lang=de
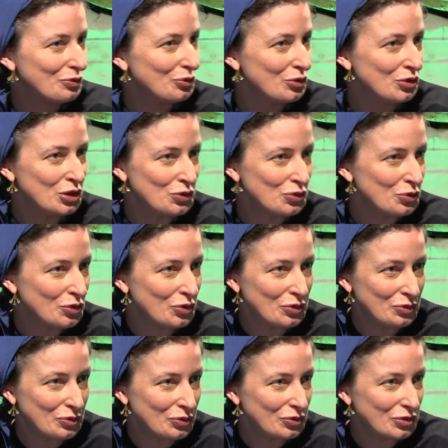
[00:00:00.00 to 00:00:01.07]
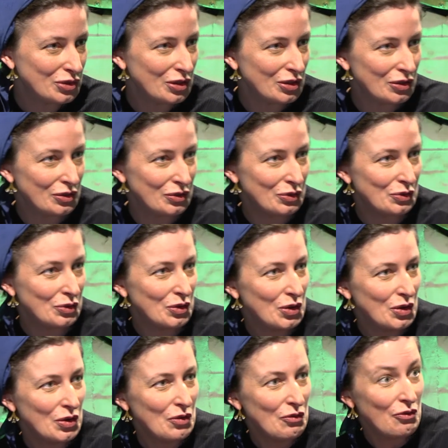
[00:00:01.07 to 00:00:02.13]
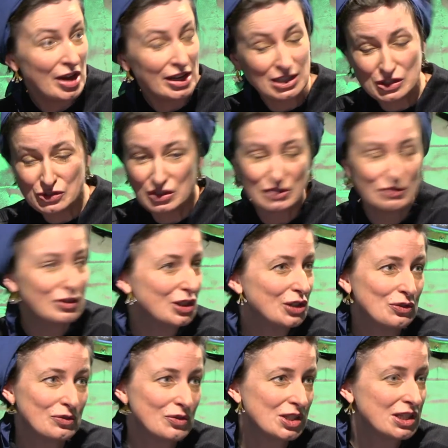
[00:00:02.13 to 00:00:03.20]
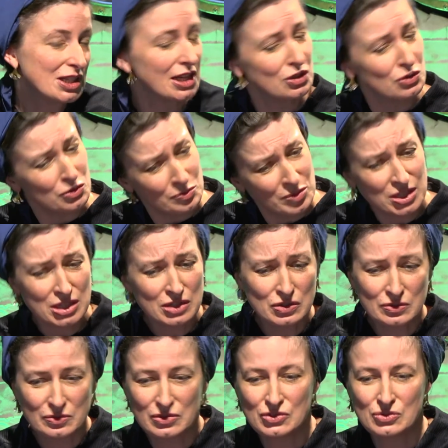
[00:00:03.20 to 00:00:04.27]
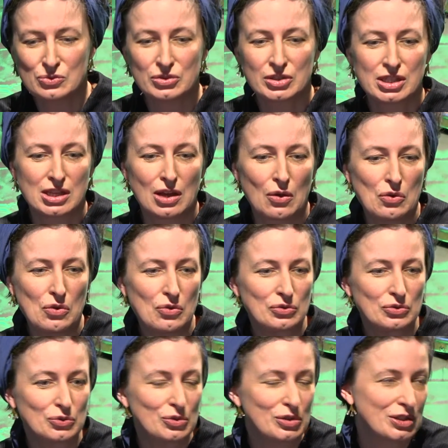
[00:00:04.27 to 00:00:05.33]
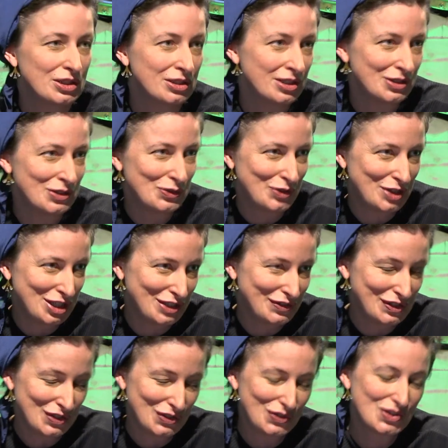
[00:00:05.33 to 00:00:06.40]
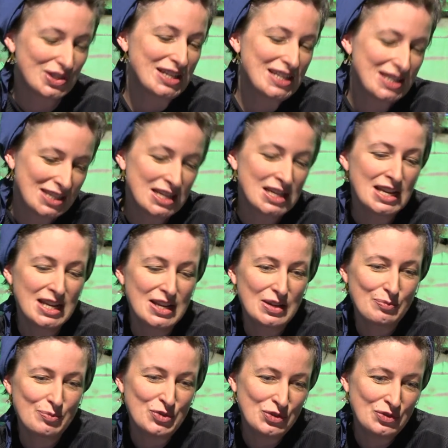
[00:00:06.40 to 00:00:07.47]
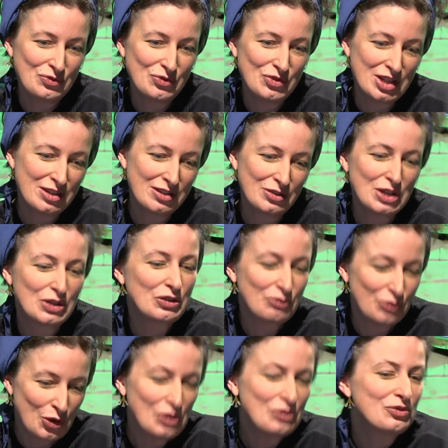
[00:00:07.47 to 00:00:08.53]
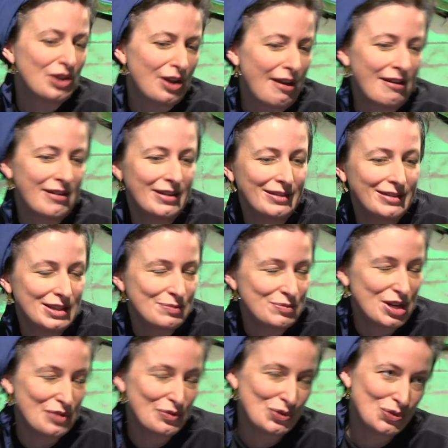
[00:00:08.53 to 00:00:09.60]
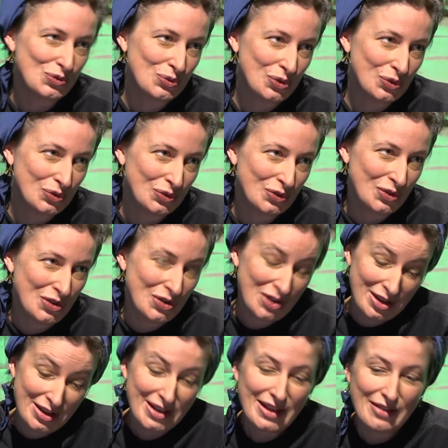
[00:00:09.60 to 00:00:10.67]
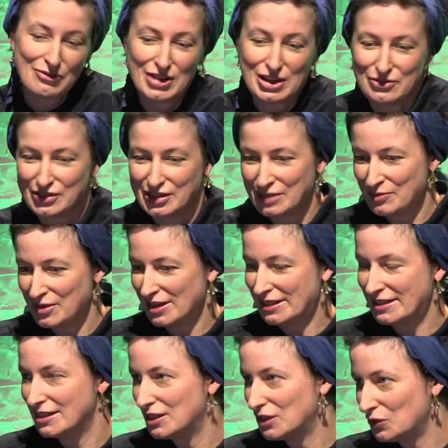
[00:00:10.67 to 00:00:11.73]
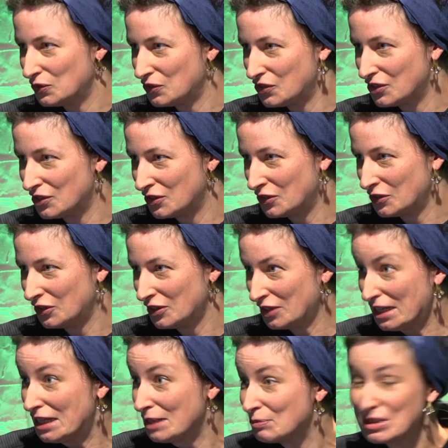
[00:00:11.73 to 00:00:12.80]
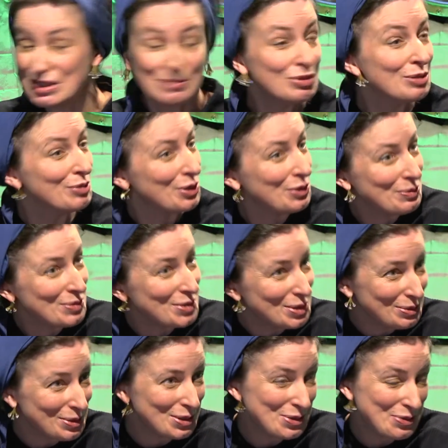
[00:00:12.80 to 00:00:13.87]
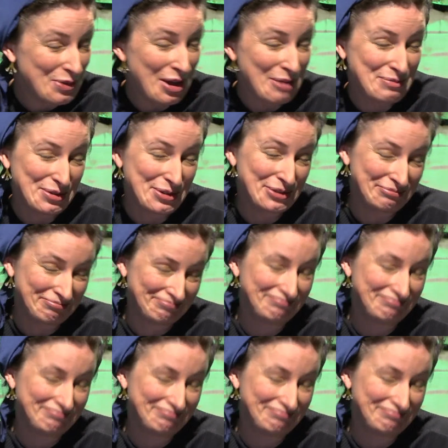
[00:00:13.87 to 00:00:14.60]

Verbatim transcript: für die Zukunft ja. äh, weiterzuentwickeln und was nicht? Also so ein bisschen so ein Versuch, das Auge und Ohr dieses Festivals ja. zu sein. Das müssen wir oder wollen wir gerne in diesem Jahr versuchen weil wir eben halt nicht unsere geliebte Publikumssituation ja. haben können.